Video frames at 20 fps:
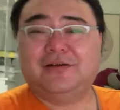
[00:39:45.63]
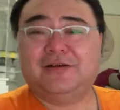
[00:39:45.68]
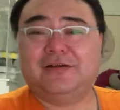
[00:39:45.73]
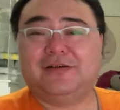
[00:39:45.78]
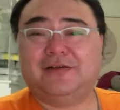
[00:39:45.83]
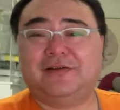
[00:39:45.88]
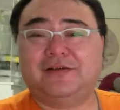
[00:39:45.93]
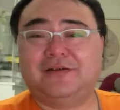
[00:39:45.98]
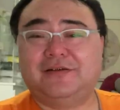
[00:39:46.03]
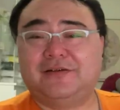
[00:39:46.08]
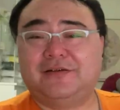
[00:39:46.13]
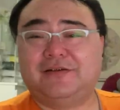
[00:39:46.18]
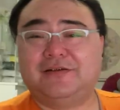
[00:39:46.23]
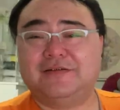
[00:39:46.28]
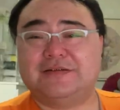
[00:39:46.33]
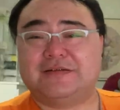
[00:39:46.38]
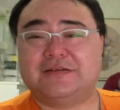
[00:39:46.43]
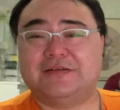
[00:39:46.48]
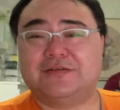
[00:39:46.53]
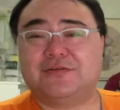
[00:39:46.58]
是
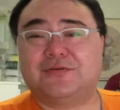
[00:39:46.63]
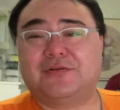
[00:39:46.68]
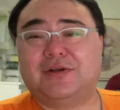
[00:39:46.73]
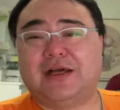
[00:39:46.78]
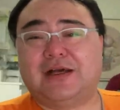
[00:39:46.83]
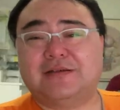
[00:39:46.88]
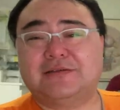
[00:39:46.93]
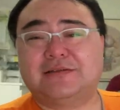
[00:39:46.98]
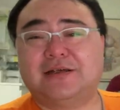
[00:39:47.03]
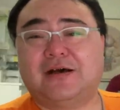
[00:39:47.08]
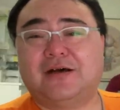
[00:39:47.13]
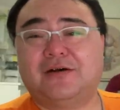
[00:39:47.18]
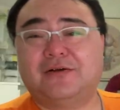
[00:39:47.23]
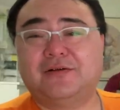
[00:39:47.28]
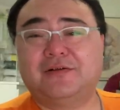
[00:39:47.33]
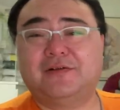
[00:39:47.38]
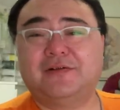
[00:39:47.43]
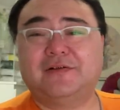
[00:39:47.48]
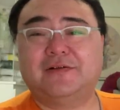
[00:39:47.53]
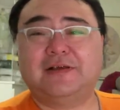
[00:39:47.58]
辎重粮草，
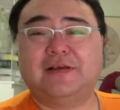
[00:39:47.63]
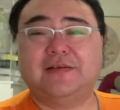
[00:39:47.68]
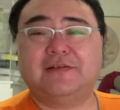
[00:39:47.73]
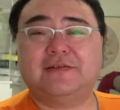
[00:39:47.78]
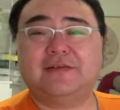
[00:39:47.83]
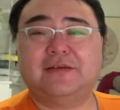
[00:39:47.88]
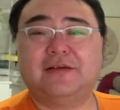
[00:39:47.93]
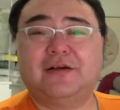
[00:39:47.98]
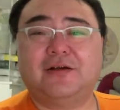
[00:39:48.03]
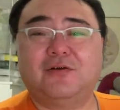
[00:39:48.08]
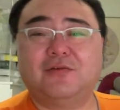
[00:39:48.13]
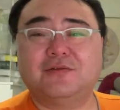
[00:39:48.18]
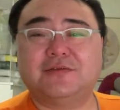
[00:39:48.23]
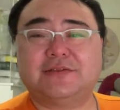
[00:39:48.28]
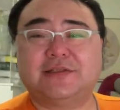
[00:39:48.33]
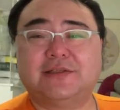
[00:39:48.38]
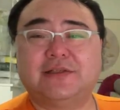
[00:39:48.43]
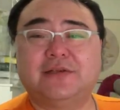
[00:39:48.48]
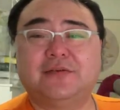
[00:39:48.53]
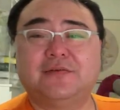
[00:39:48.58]
是这些后
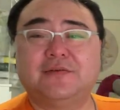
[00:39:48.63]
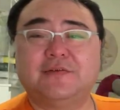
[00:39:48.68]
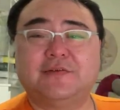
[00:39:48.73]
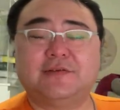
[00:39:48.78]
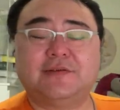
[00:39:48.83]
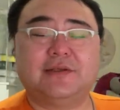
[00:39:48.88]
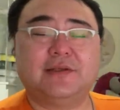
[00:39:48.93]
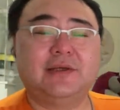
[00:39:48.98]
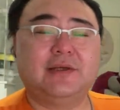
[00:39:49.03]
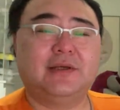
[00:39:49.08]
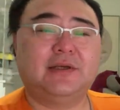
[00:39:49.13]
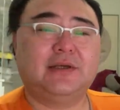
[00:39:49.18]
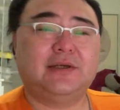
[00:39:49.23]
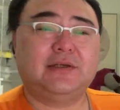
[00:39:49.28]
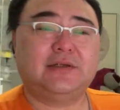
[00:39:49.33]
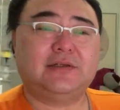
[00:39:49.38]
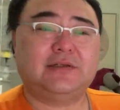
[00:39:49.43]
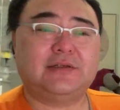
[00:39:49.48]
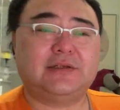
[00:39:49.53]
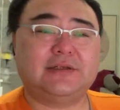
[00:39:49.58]
勤的东西，
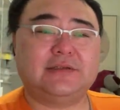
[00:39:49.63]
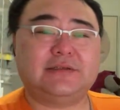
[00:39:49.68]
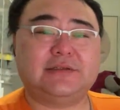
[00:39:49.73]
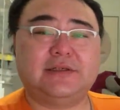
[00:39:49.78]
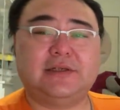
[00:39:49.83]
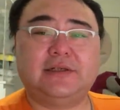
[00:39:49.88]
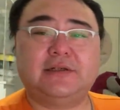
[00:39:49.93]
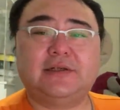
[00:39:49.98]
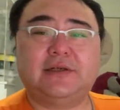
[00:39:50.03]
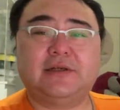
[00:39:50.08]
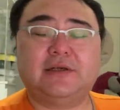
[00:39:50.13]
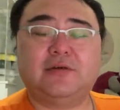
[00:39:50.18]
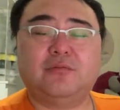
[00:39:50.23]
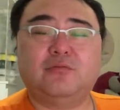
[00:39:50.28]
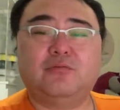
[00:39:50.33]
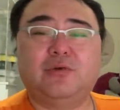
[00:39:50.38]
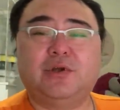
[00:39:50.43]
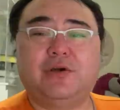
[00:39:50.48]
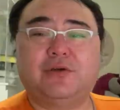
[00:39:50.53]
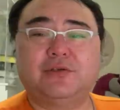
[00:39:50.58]
是这些这个
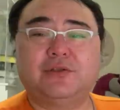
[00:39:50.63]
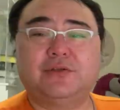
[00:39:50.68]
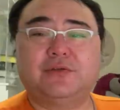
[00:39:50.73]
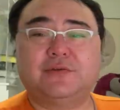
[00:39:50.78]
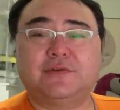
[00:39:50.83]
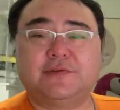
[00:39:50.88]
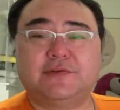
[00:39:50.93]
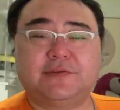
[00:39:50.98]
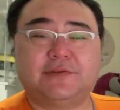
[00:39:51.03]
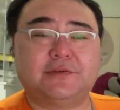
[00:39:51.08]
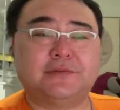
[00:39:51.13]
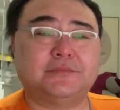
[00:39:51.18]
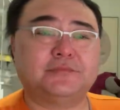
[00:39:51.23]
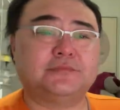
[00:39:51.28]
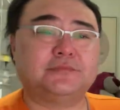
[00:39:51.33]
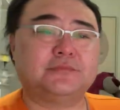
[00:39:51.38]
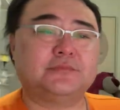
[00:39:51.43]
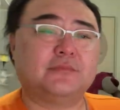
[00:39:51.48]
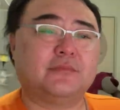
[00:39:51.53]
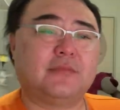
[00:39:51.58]
物流的东西。
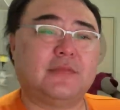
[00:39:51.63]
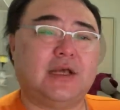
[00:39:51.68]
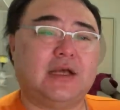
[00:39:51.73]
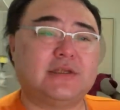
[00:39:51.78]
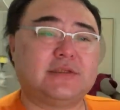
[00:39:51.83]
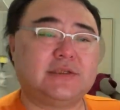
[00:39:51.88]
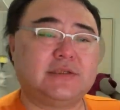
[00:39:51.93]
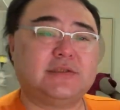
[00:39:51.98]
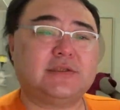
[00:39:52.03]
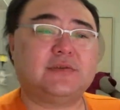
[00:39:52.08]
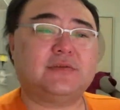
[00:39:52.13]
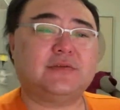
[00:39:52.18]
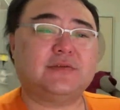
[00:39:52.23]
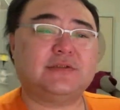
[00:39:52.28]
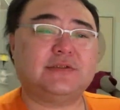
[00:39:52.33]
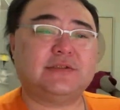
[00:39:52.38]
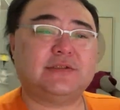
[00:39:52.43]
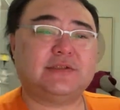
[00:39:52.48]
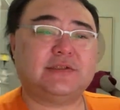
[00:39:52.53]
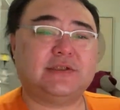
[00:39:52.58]
那这些东
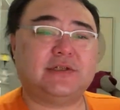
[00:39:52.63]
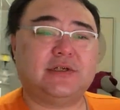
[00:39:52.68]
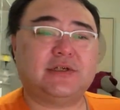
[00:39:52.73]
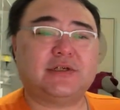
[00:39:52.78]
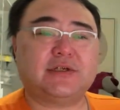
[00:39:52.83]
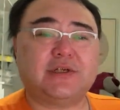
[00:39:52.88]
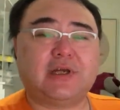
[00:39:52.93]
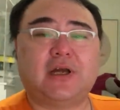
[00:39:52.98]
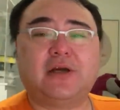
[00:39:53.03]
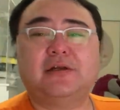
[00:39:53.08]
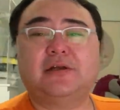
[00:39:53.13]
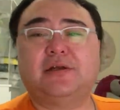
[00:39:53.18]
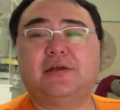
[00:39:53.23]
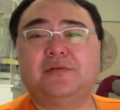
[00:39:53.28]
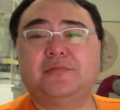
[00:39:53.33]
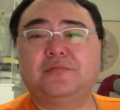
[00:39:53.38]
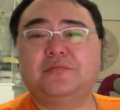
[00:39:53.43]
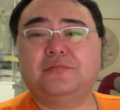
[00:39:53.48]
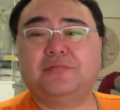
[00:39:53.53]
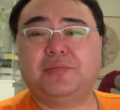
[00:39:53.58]
西其实商
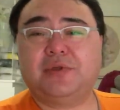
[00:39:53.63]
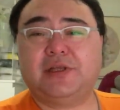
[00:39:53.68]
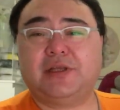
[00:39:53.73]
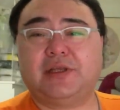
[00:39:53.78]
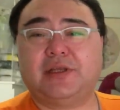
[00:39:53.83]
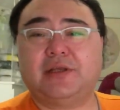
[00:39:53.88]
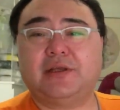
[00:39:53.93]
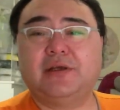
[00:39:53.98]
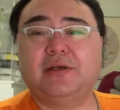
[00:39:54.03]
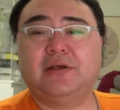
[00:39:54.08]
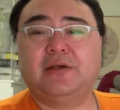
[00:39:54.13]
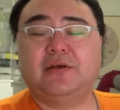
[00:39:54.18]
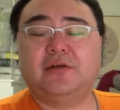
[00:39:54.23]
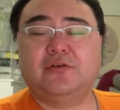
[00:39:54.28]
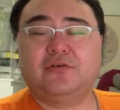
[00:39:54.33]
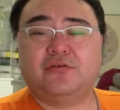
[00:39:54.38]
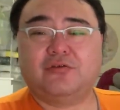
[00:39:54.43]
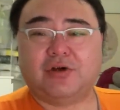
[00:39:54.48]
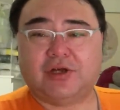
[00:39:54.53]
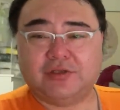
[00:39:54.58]
人比
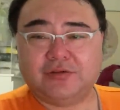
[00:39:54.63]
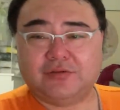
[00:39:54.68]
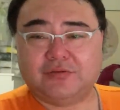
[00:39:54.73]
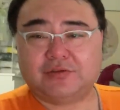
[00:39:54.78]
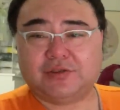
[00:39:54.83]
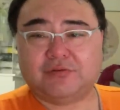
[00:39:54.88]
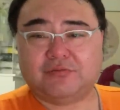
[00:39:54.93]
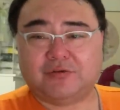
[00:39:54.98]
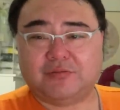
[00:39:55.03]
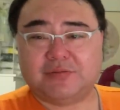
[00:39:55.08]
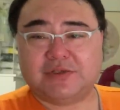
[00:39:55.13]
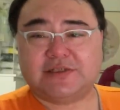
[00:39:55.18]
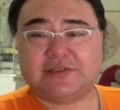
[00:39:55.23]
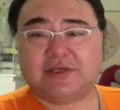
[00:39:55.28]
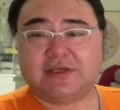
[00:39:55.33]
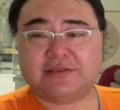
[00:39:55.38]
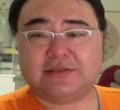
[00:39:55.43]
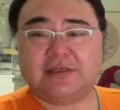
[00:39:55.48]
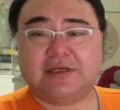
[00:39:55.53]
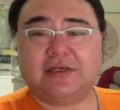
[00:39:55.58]
传统的我们
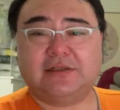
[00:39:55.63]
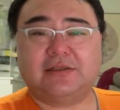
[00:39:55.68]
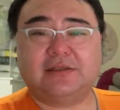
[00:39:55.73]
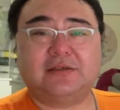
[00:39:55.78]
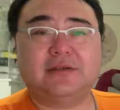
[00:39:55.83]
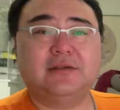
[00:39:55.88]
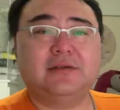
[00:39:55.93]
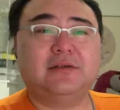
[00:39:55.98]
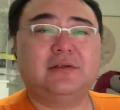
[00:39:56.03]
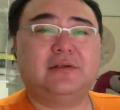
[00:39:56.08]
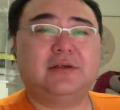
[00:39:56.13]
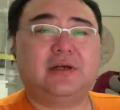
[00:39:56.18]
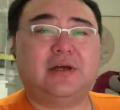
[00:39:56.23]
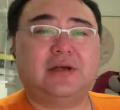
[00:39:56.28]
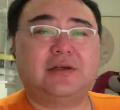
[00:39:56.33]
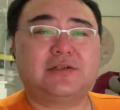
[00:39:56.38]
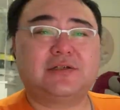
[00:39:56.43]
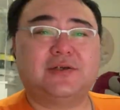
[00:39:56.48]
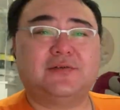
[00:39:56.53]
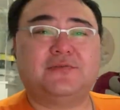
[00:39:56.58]
想象的
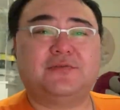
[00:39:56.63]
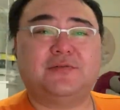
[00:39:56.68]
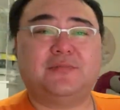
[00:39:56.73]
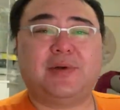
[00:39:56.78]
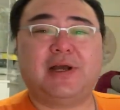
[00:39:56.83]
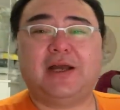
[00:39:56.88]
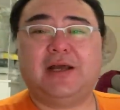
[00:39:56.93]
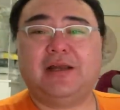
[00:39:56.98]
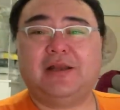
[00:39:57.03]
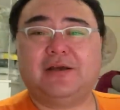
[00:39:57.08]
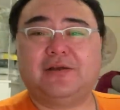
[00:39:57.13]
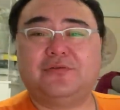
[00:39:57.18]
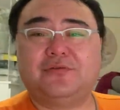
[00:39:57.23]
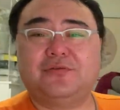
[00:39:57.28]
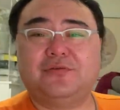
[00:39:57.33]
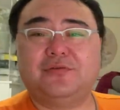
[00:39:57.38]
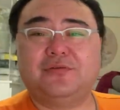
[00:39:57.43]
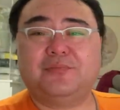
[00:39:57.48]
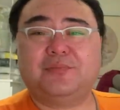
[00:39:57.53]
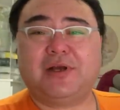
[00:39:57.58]
政府派
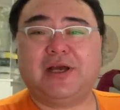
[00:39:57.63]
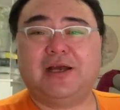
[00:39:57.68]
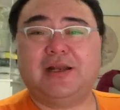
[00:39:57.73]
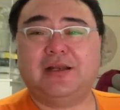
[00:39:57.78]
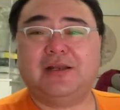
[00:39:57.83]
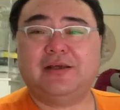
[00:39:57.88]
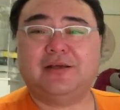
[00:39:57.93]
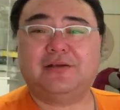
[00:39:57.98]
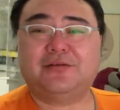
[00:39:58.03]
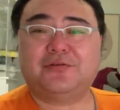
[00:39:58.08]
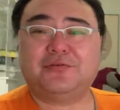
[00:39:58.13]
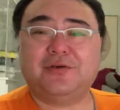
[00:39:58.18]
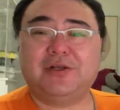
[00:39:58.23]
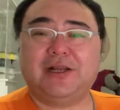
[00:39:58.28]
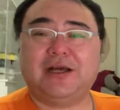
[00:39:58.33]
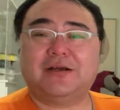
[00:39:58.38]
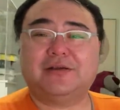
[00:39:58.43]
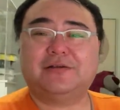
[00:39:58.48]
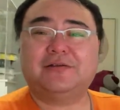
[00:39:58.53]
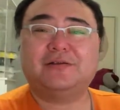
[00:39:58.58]
了一个推
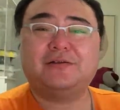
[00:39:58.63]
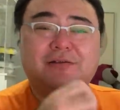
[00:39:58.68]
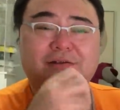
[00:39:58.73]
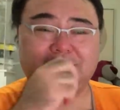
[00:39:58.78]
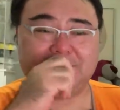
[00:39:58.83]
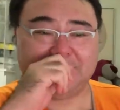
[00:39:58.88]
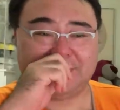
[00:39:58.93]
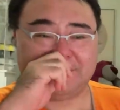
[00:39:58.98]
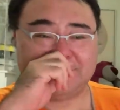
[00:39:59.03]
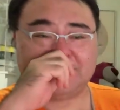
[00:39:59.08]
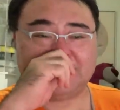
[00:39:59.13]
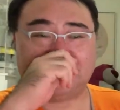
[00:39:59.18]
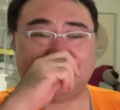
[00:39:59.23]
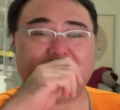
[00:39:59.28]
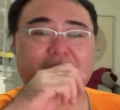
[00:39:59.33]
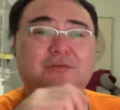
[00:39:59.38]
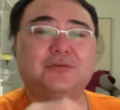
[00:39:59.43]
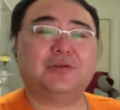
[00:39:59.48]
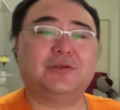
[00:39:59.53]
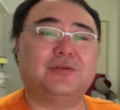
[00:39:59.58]
粮车这个要强
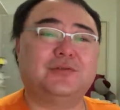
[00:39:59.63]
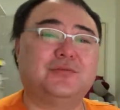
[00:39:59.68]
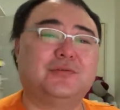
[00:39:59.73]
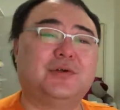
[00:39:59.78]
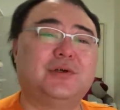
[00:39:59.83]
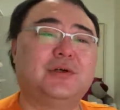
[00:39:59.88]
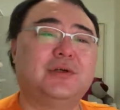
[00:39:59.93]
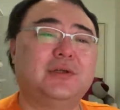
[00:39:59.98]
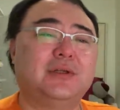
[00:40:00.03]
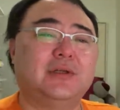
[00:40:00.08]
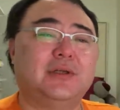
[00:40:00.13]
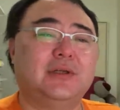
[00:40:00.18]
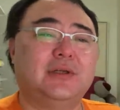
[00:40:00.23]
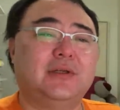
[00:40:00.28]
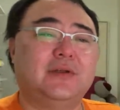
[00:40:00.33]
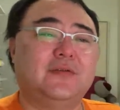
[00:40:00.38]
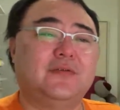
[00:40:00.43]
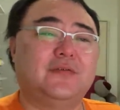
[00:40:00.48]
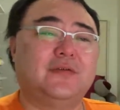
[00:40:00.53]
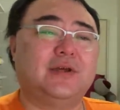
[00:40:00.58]
得多得多。
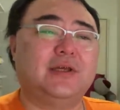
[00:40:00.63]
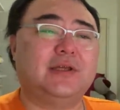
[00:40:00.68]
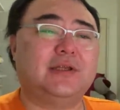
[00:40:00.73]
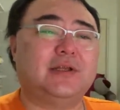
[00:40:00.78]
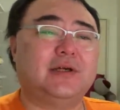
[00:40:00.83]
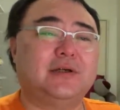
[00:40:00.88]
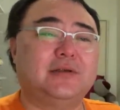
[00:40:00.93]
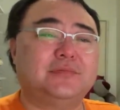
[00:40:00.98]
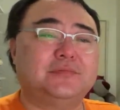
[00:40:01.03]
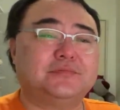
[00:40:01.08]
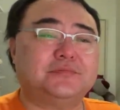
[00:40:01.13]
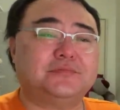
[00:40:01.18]
所以呢，